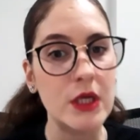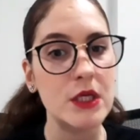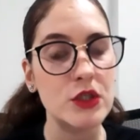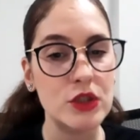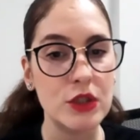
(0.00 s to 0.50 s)
E
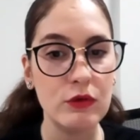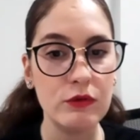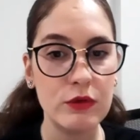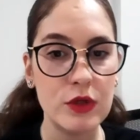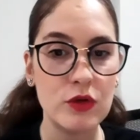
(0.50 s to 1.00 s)
a gente tem um
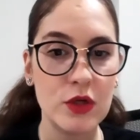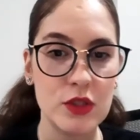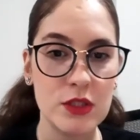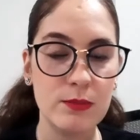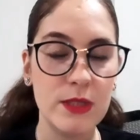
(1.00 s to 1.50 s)
vídeo que a
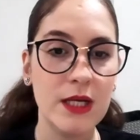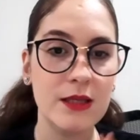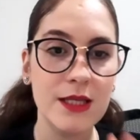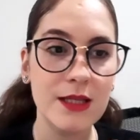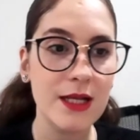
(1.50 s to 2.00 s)
gente explica
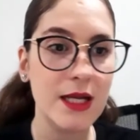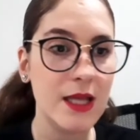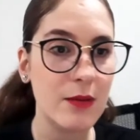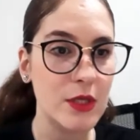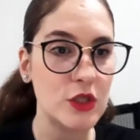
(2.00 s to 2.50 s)

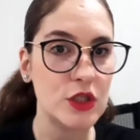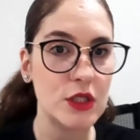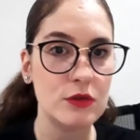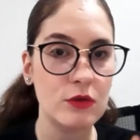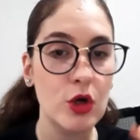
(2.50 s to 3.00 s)
detalhadamente
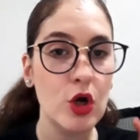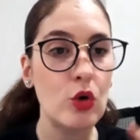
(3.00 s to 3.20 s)
isso.